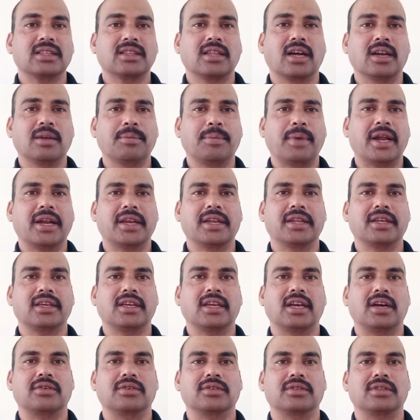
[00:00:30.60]
थर्ड पार्टी
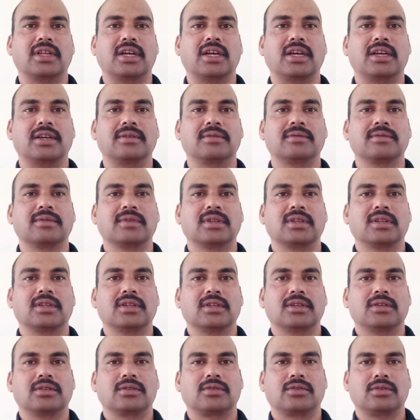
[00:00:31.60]
क्या होता है
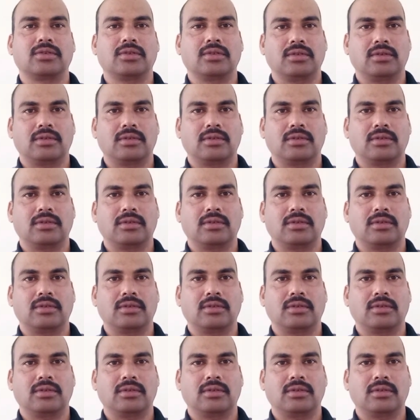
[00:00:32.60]
तो